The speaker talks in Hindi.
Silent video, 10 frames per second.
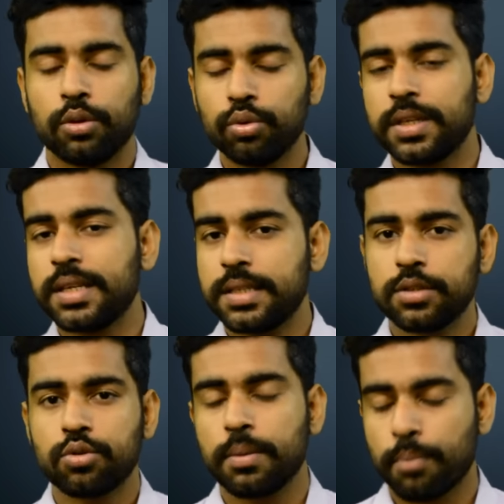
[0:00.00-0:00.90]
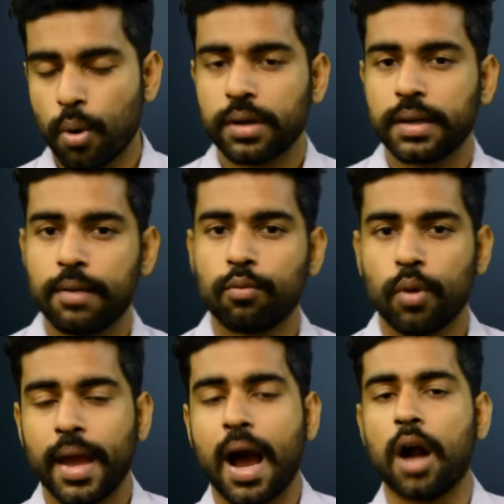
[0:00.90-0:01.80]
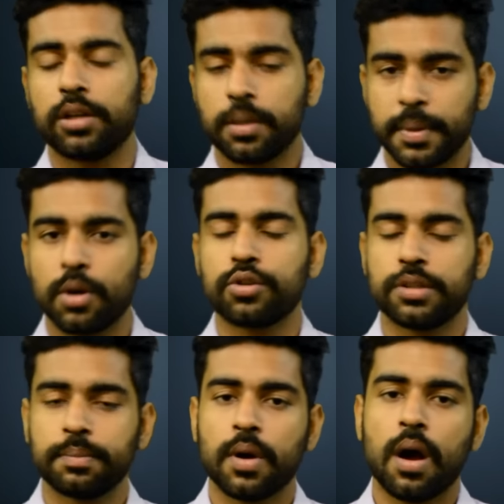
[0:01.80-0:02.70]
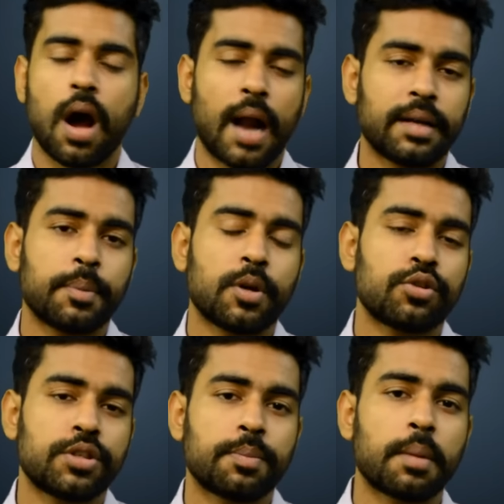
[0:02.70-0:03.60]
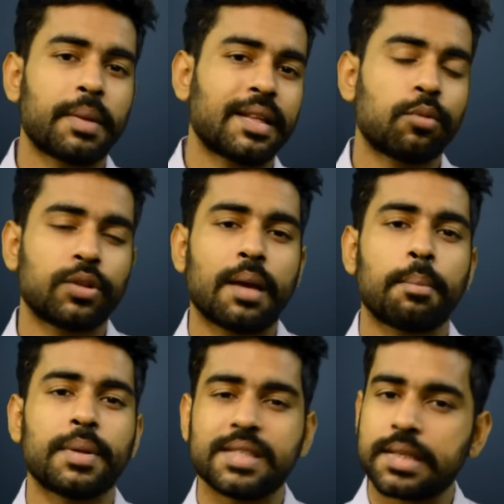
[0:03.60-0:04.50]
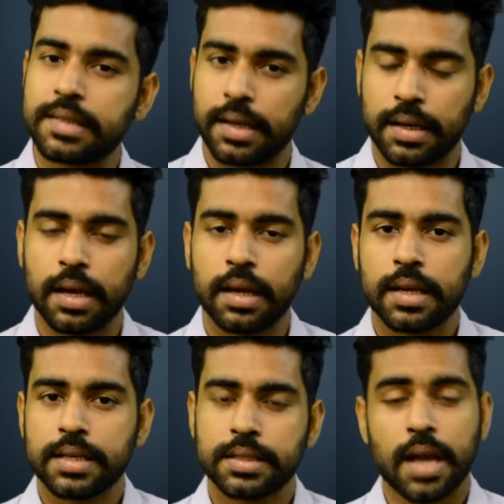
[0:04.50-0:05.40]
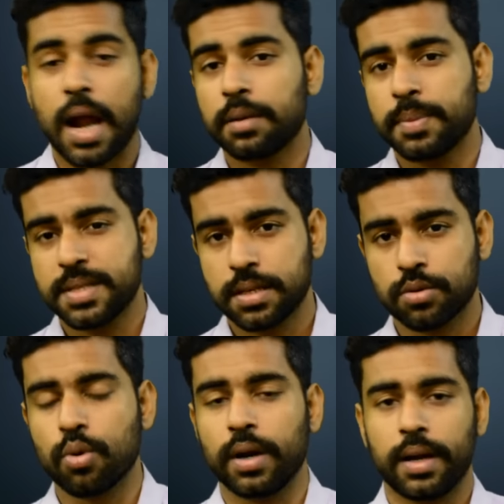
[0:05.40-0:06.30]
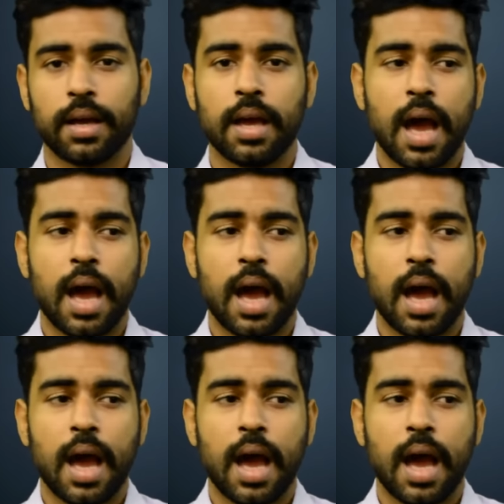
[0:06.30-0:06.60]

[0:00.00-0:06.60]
दूसरी चीज़ जो इंपॉर्टेंट है वो है आंट्रप्रनोरशिप आंट्रप्रनोरशिप का मतलब होता है बिजनेस करना स्टार्ट बिजनेस को करना